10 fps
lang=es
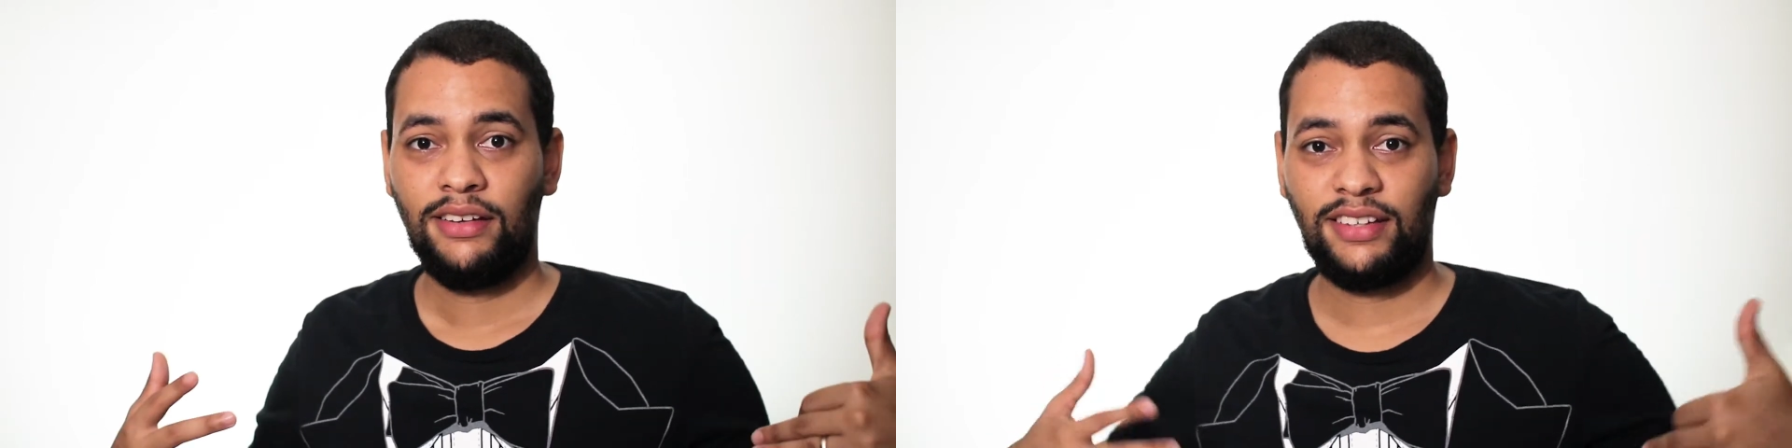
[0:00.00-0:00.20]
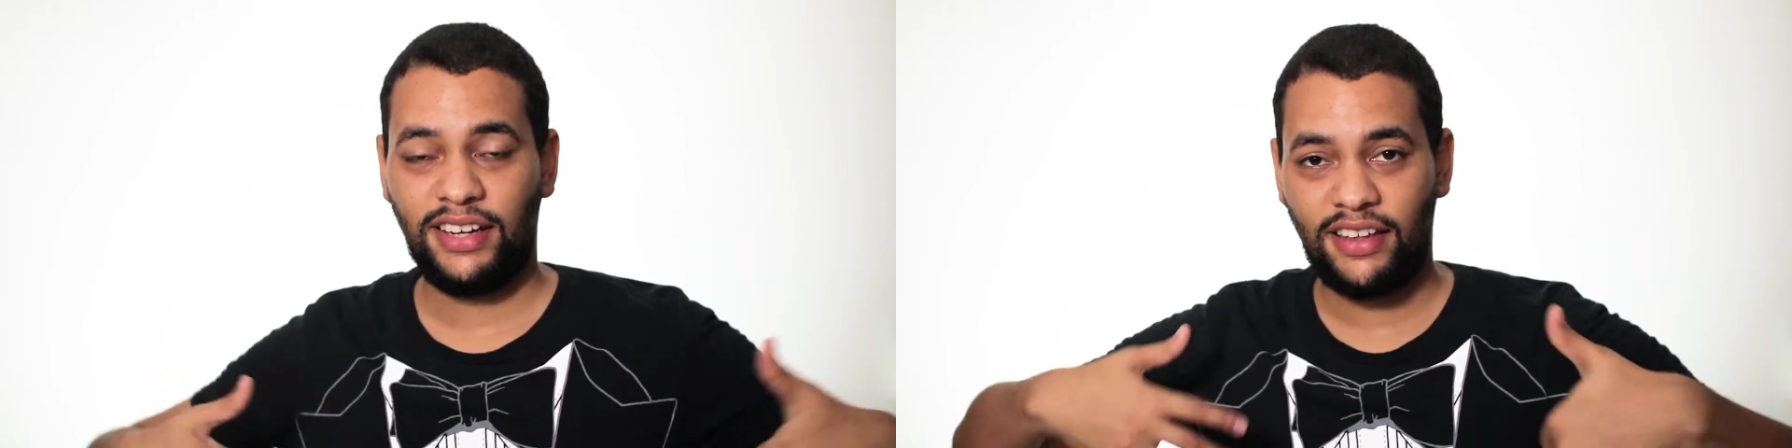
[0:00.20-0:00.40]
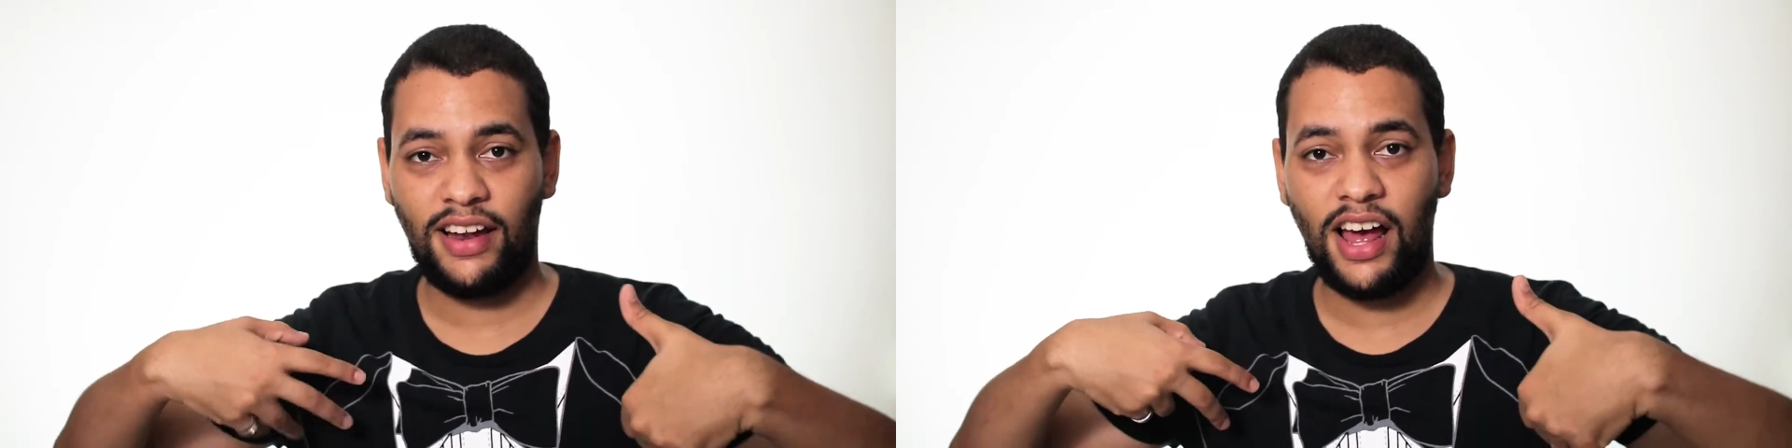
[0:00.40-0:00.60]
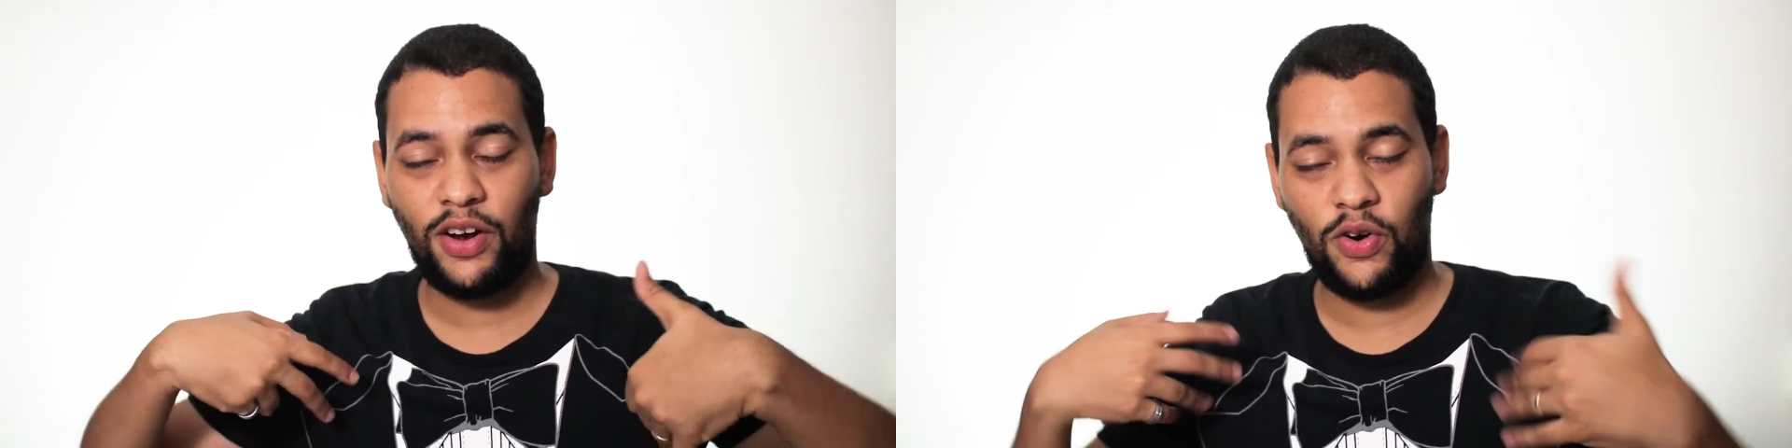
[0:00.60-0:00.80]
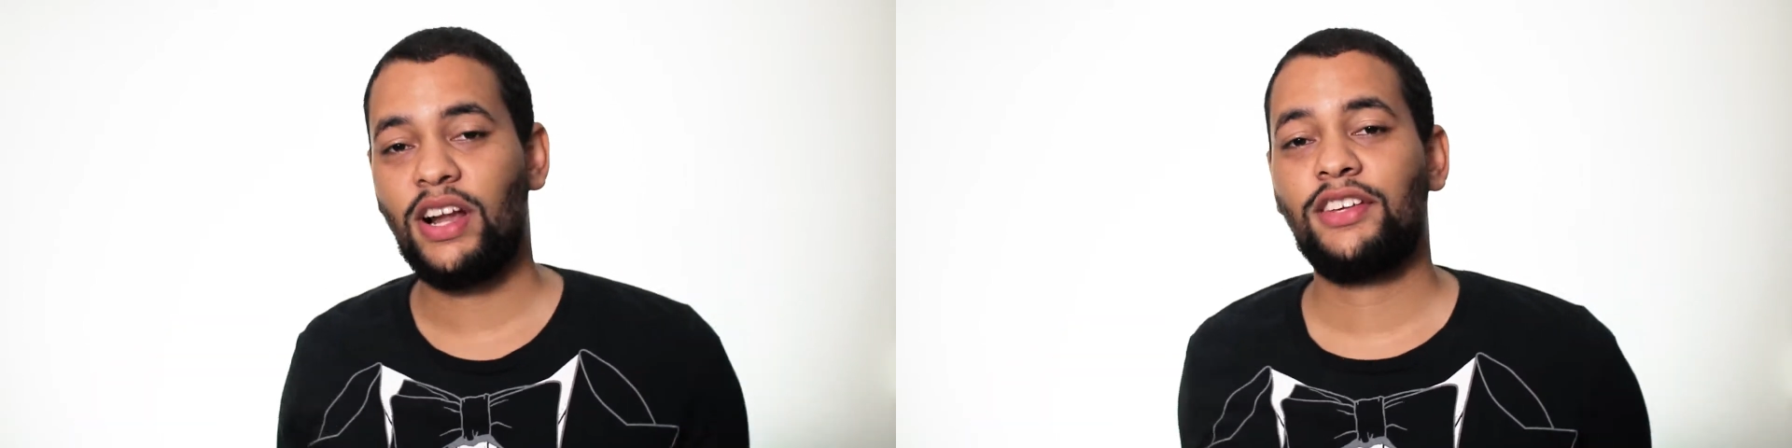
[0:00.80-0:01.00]
se quedará
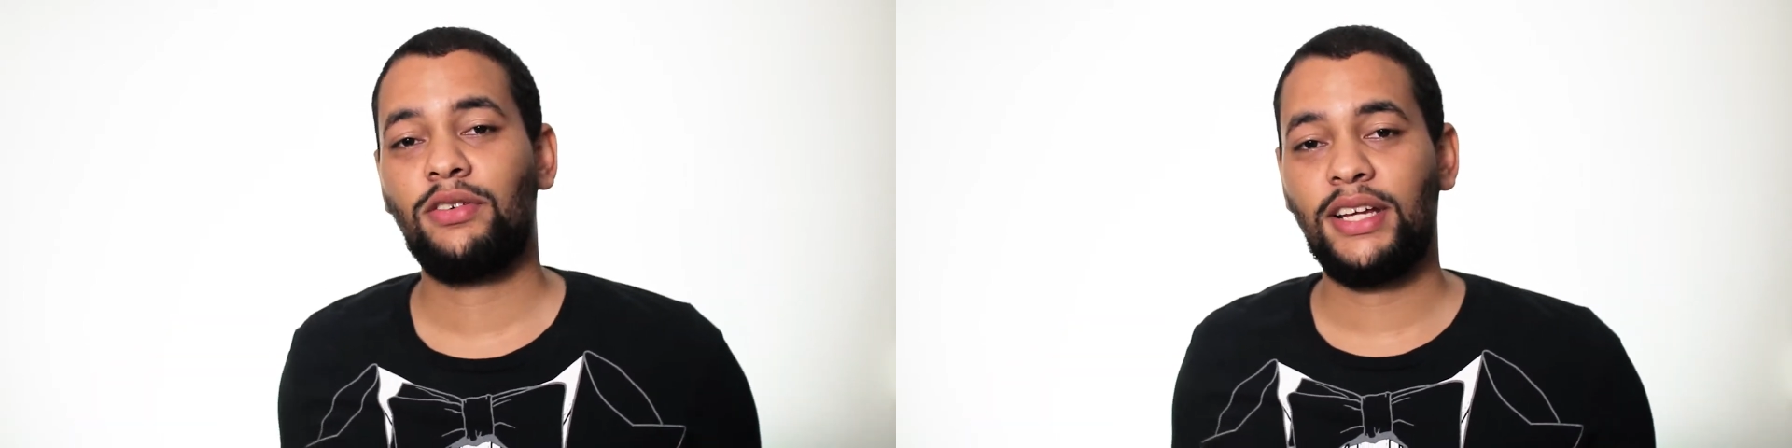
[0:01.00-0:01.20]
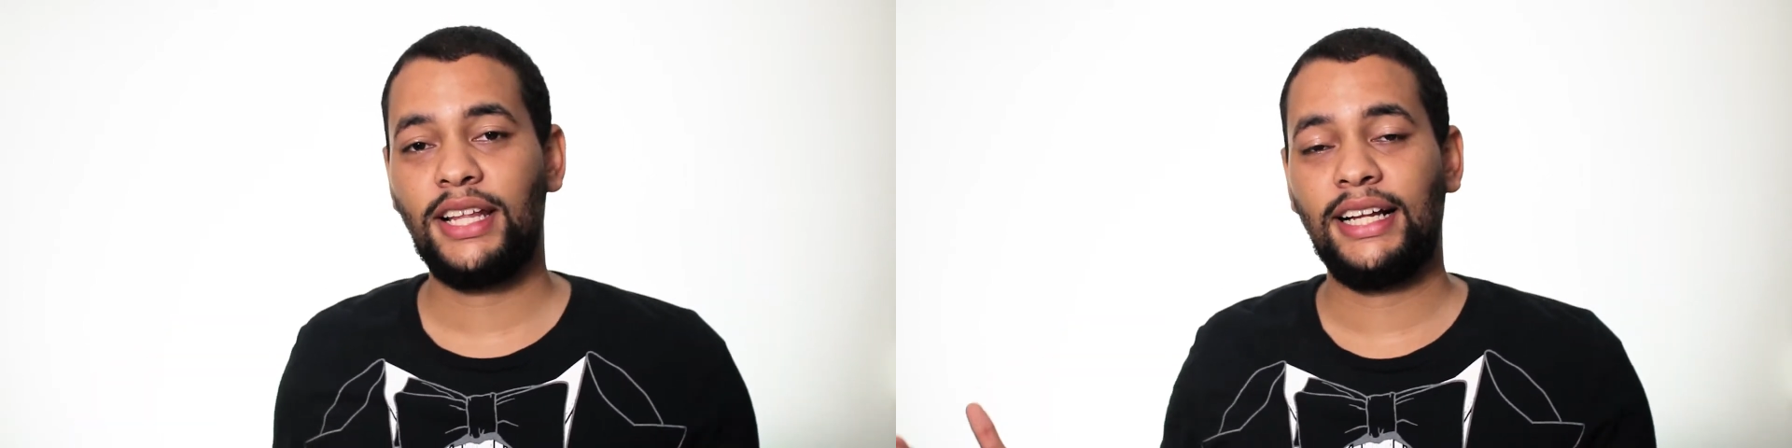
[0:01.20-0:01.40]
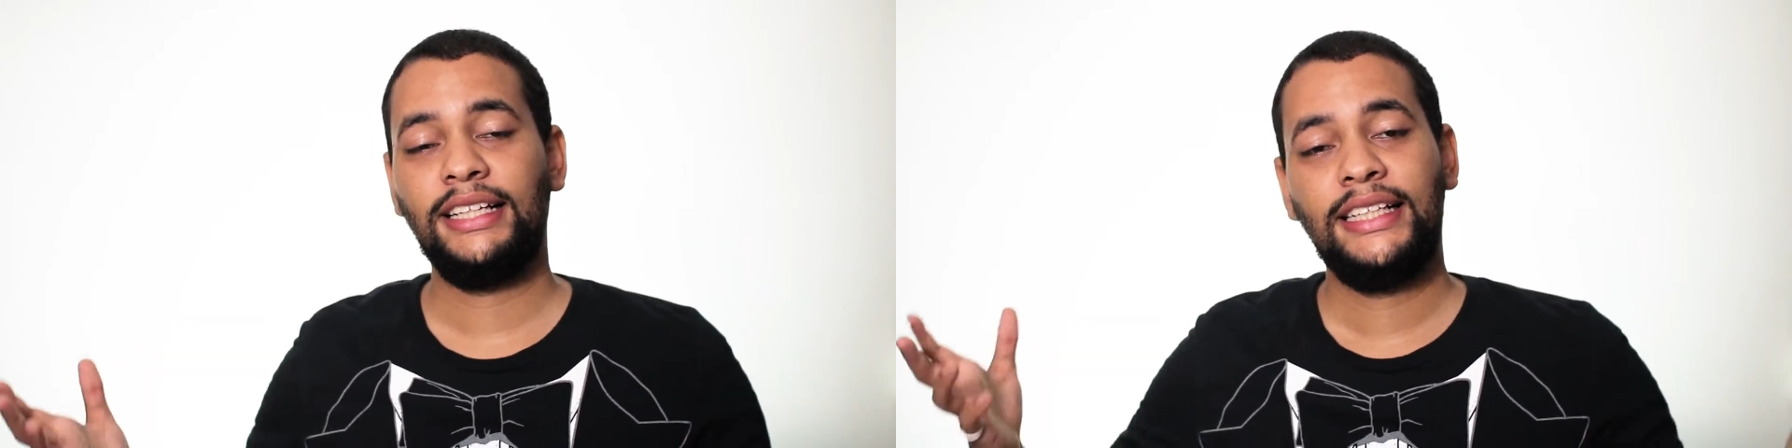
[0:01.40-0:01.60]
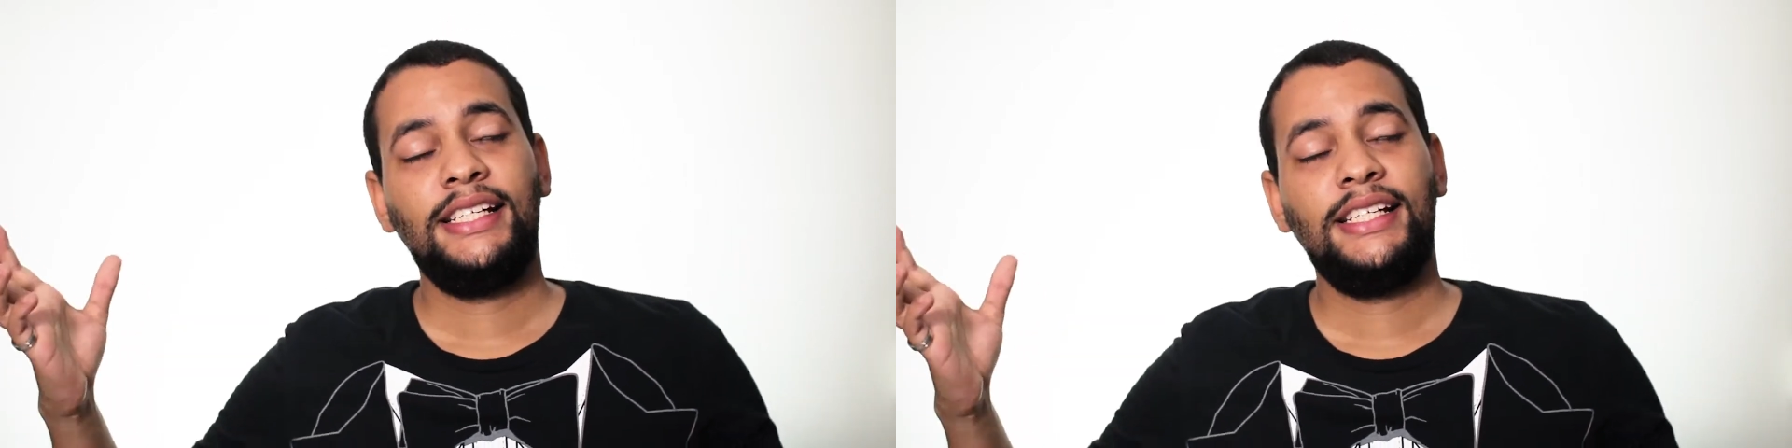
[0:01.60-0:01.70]
con la soledad.